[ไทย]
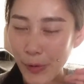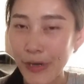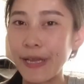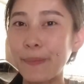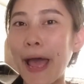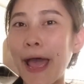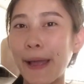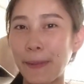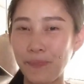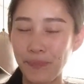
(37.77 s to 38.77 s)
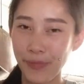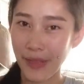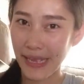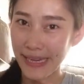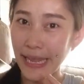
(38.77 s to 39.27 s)
คนเยอะมาก
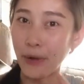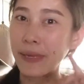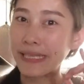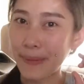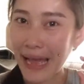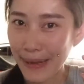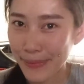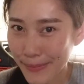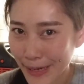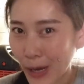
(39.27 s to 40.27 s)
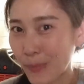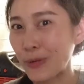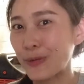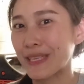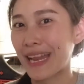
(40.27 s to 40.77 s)
เดี๋ยว พี่จะพาเพื่อนๆออกไปดู